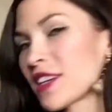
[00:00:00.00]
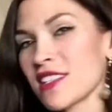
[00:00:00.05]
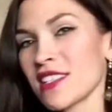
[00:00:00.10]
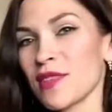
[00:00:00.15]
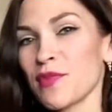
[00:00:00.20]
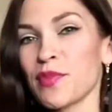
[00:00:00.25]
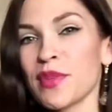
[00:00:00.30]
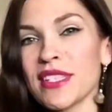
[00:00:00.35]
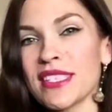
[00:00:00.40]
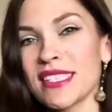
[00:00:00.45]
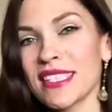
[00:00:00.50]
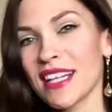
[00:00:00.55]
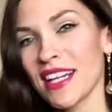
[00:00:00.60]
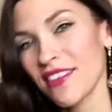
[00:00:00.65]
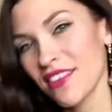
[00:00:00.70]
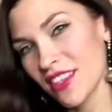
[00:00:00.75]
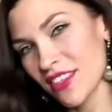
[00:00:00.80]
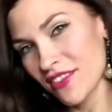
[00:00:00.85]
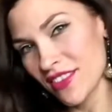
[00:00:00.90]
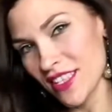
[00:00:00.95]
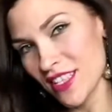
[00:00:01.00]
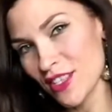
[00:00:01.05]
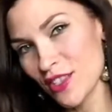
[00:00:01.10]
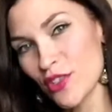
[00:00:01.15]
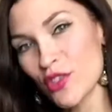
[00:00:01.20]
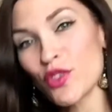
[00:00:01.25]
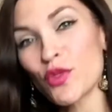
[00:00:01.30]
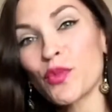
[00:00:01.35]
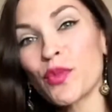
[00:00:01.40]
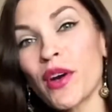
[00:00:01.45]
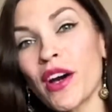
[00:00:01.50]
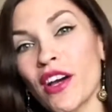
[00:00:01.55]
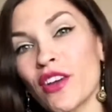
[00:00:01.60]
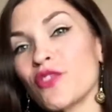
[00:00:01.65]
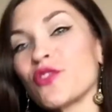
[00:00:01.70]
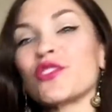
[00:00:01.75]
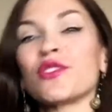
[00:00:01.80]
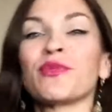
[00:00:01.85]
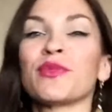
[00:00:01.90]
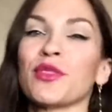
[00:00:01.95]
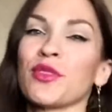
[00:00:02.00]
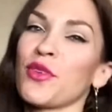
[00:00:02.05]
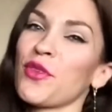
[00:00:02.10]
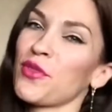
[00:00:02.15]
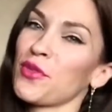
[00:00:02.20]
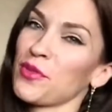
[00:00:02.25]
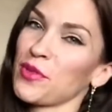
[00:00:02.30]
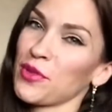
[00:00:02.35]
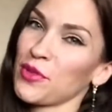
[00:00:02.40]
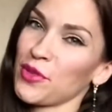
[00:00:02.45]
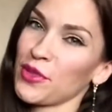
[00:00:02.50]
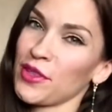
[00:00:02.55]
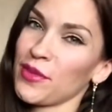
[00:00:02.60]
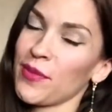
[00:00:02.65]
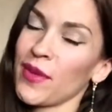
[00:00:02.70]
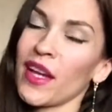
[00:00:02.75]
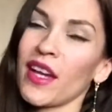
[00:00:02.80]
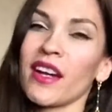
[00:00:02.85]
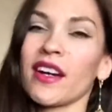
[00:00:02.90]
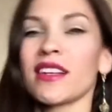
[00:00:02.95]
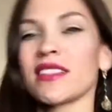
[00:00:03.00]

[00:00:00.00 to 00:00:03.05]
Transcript: хотим поздравить вас с наступающим Новым Годом.